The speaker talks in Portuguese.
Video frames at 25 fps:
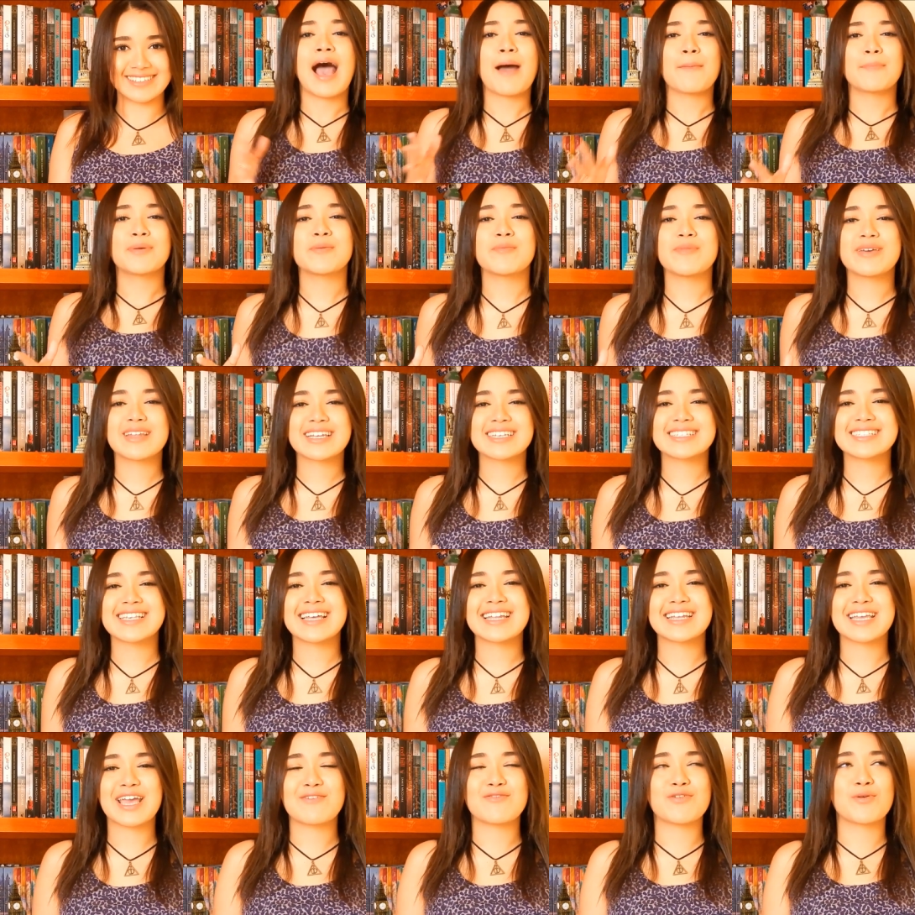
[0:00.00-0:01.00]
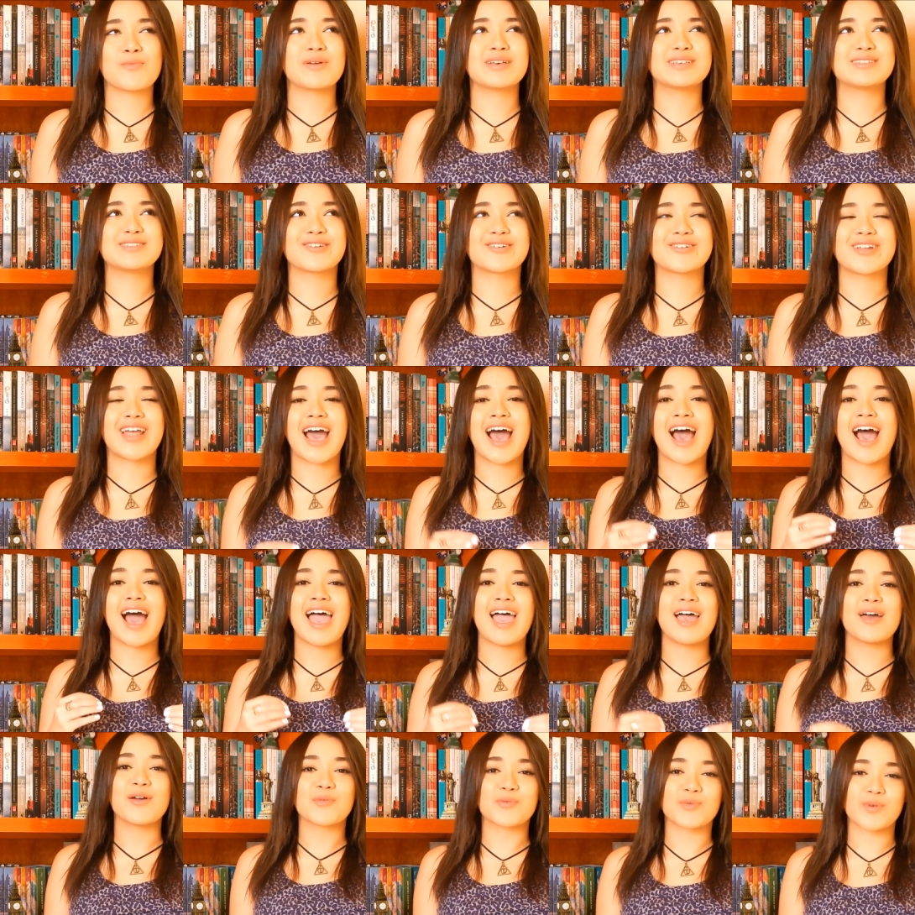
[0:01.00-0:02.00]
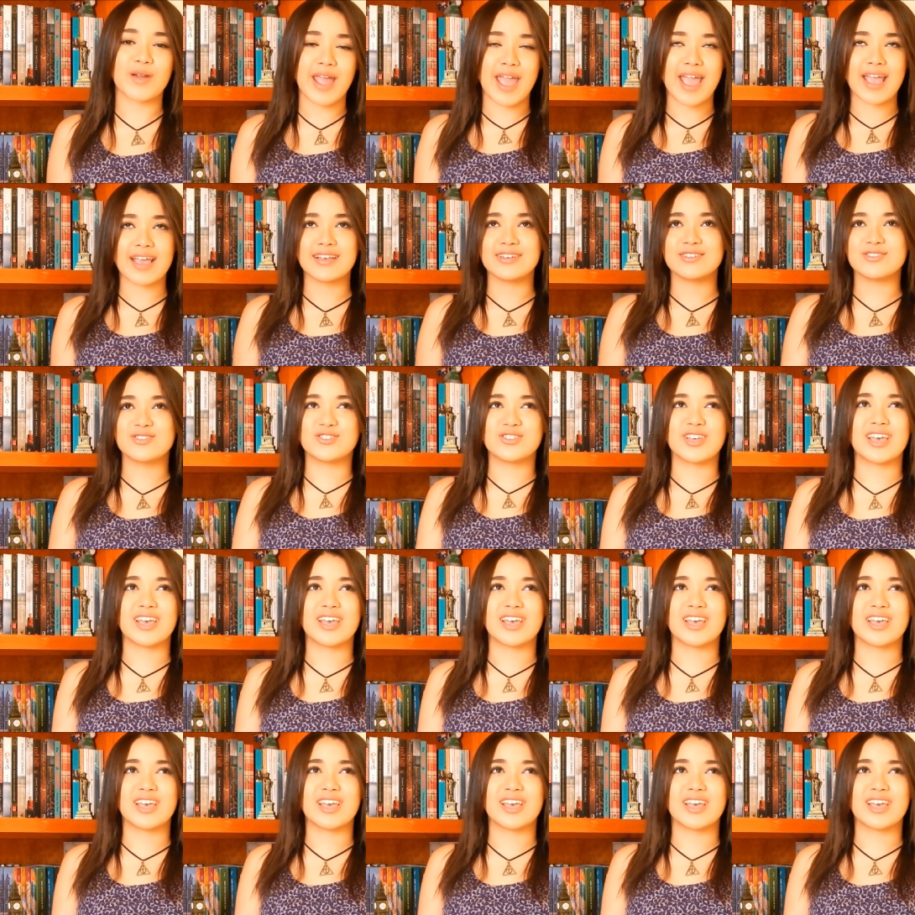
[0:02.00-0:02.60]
A primeira série que eu vou mencionar é Rain.